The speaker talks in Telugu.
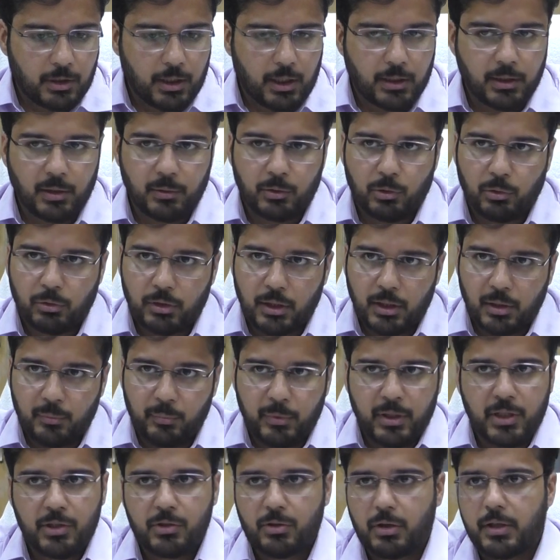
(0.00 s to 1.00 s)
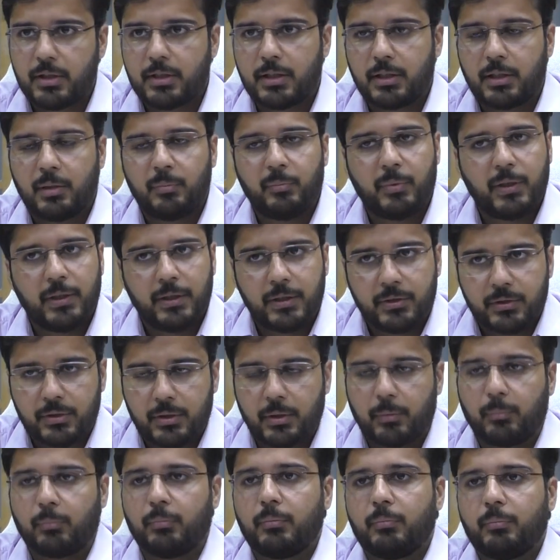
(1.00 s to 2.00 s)
అది టోటలీ మీ చాయిస్ అది మీ
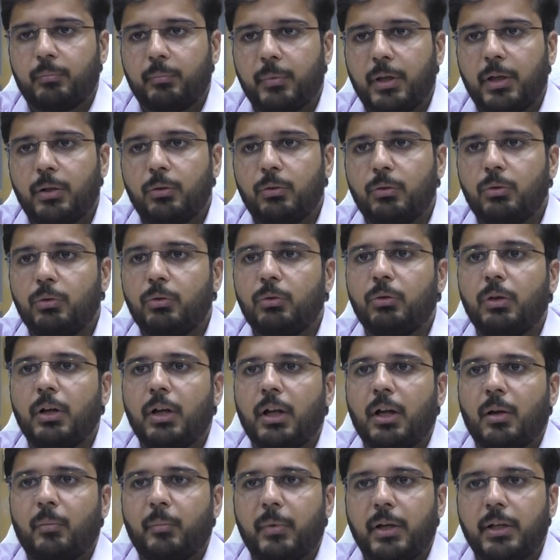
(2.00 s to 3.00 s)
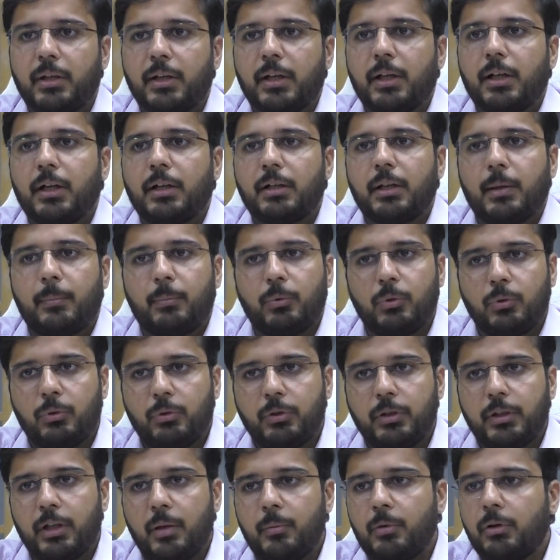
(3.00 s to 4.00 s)
ఇష్టం మీరు మీ దగ్గర డబ్బులు
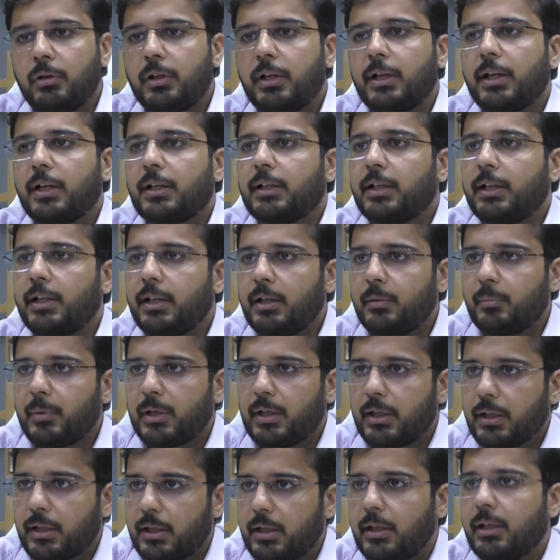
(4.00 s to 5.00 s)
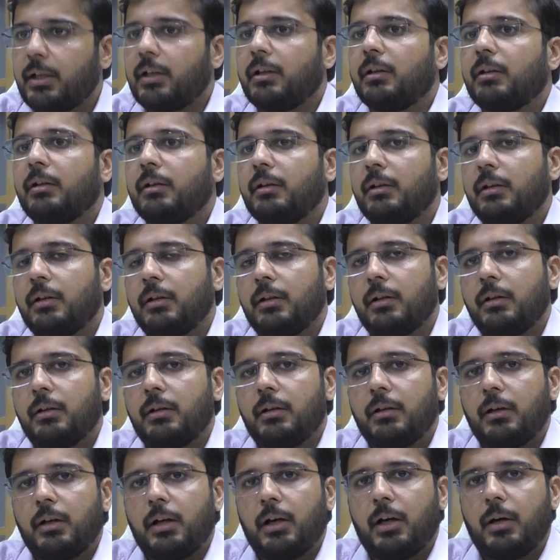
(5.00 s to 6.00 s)
ఉంటే మీరు డైరెక్ట్లీ మనకి
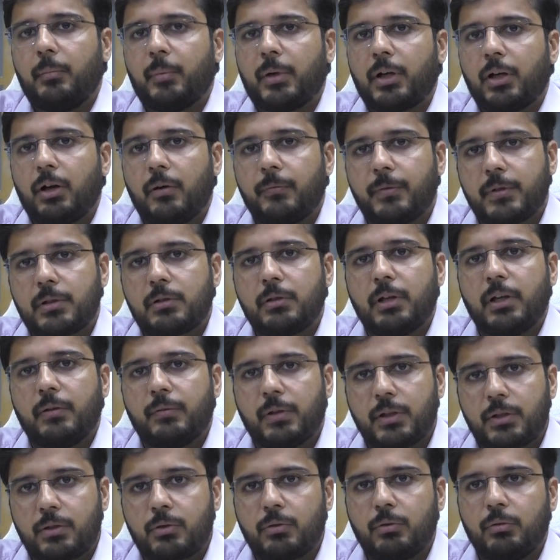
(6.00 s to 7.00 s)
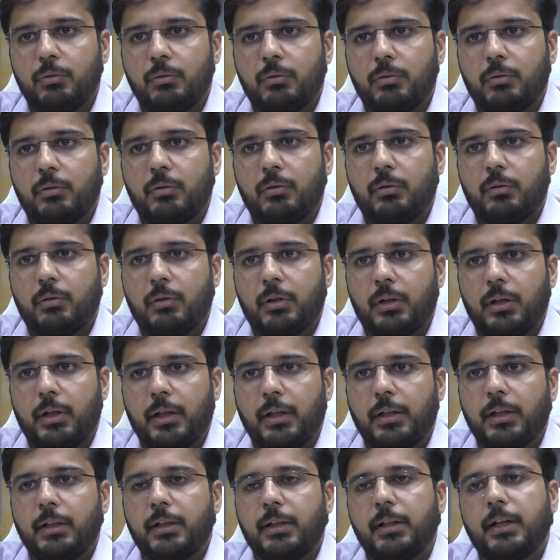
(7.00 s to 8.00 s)
మన ఆఫీస్లో ఇవ్వచ్చు
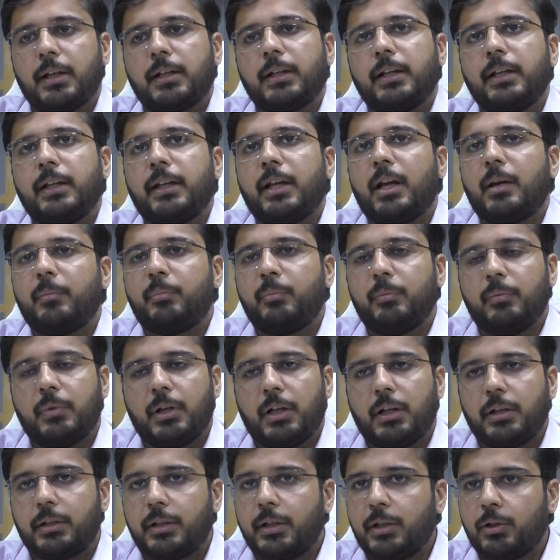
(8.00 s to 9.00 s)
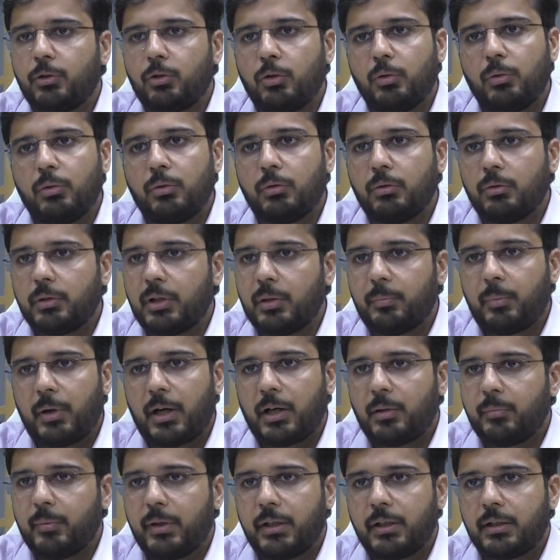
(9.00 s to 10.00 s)
ఇది డైరెక్ట్లీ టిడ్కో
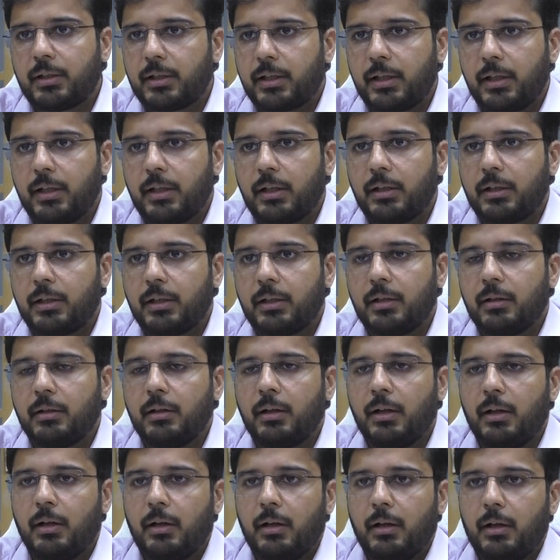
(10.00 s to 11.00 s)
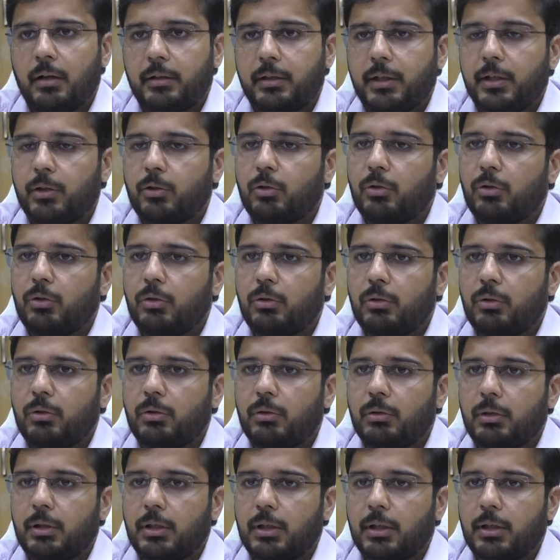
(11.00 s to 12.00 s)
డిపార్ట్మెంట్కి అంటే టిడ్కో
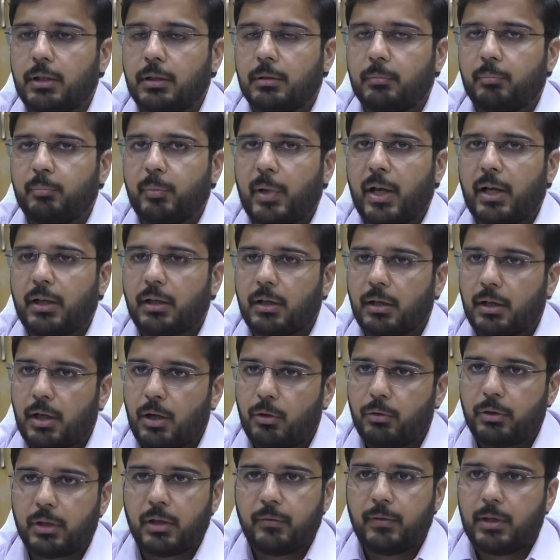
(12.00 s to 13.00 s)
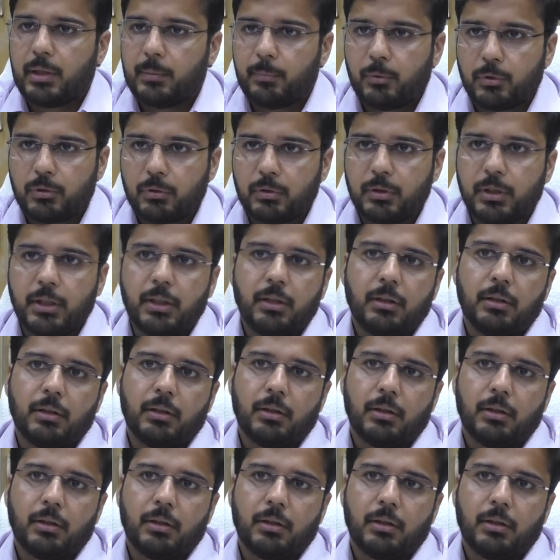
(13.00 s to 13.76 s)
బ్యాంక్ అకౌంట్కి వెళ్ళిపోతుంది